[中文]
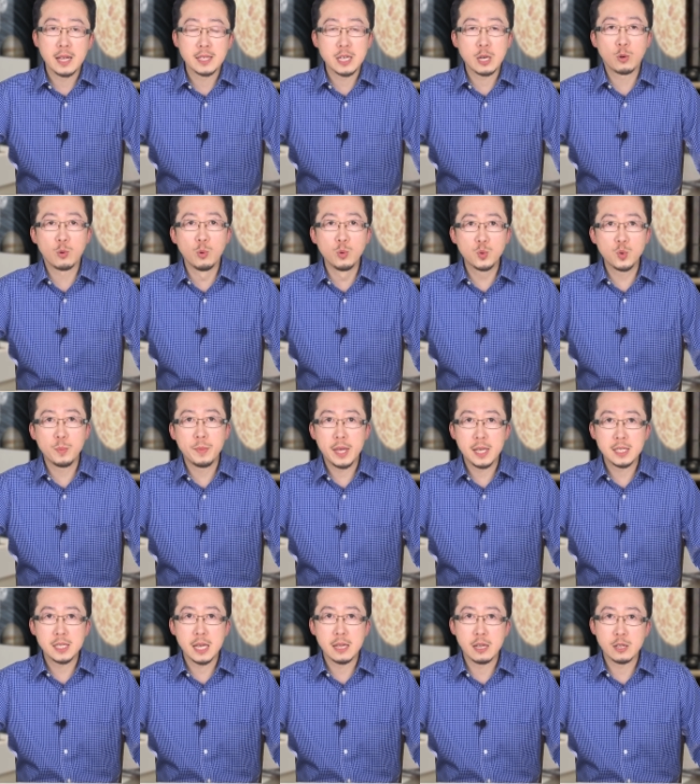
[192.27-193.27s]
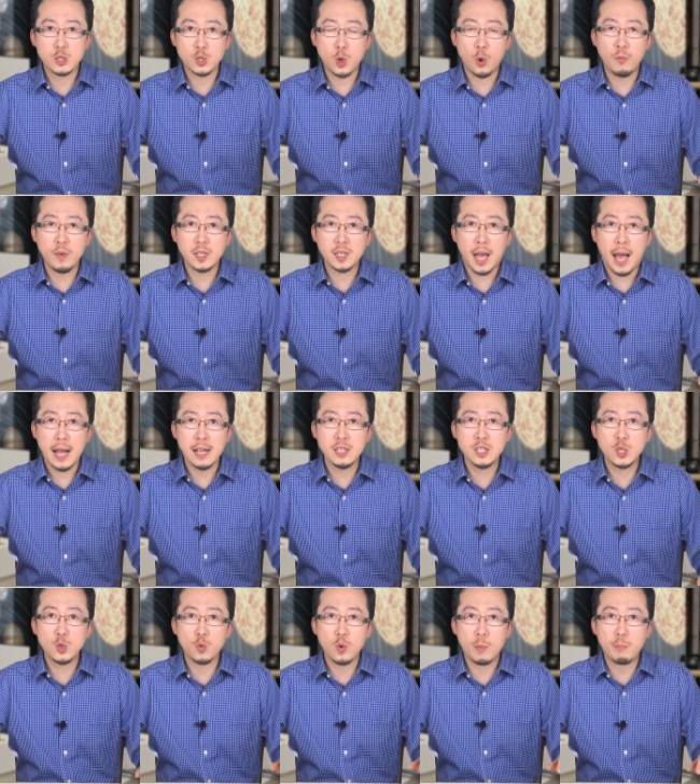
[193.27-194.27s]
在公众面前呢从未谈
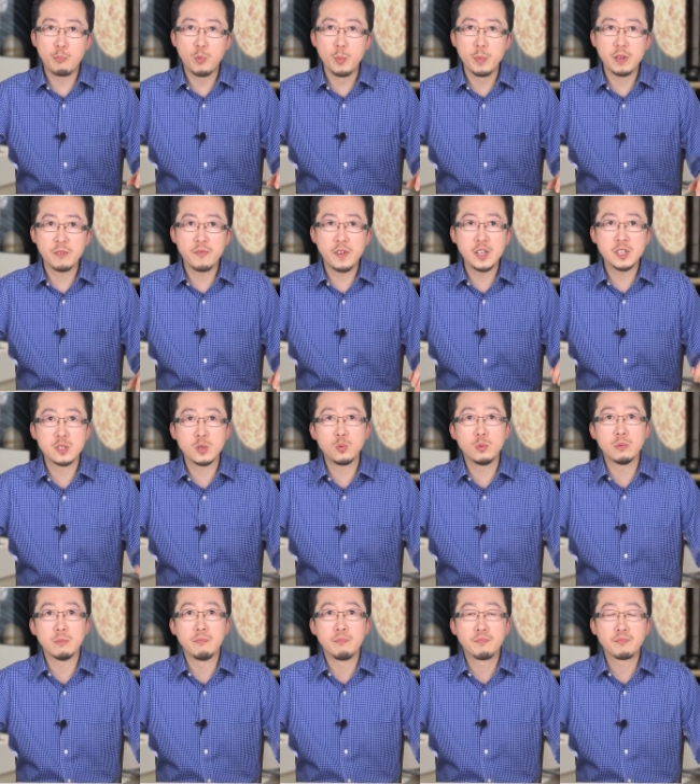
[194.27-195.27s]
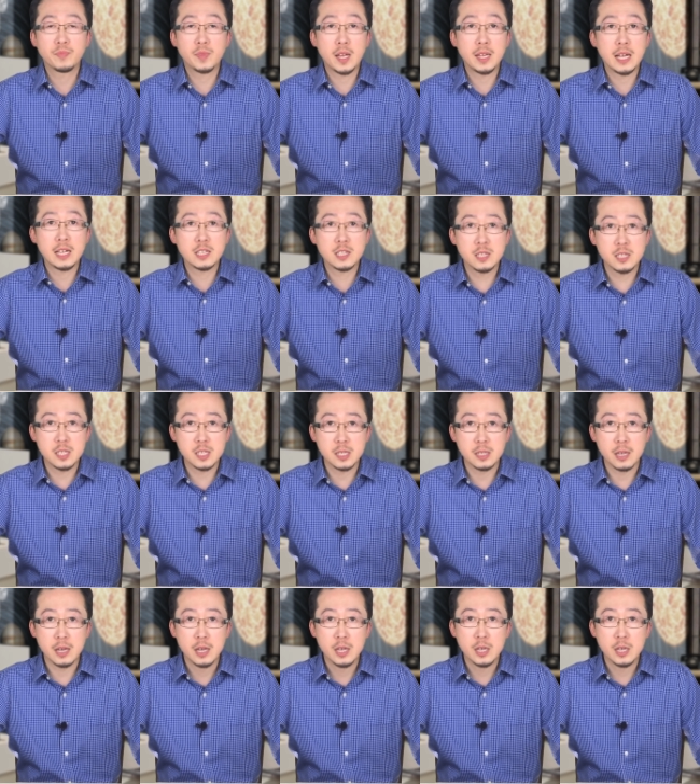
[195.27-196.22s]
及过不明飞行物，但他自己呢